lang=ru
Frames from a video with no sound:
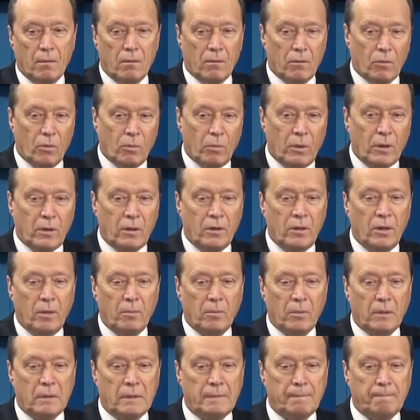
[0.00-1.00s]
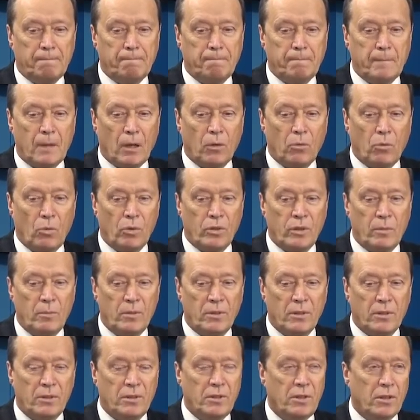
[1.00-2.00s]
Ну, мы к ним
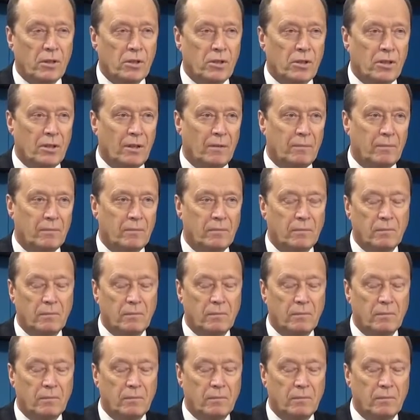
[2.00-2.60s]
относимся сдержанно.